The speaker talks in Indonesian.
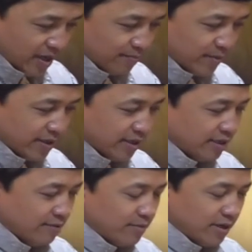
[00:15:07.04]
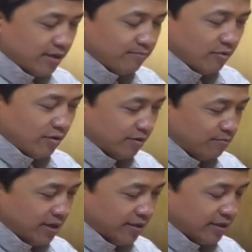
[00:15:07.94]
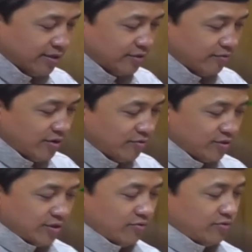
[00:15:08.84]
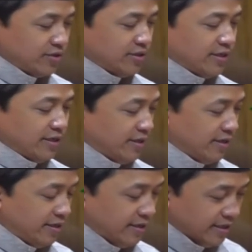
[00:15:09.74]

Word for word: apa ya gambaran bahwa kebaikan itu harus terus di